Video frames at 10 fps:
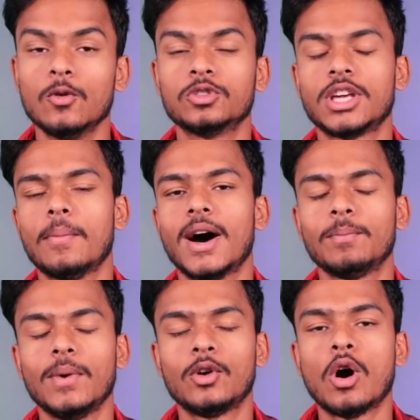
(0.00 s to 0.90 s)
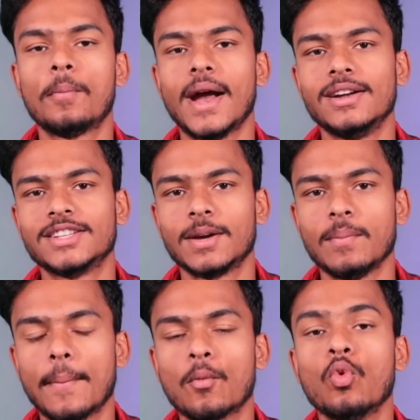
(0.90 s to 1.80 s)
उसके बाद में टॉप राइट साइड
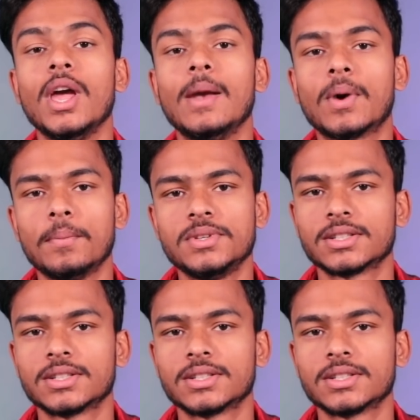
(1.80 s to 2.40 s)
में आपको हेल्प का भी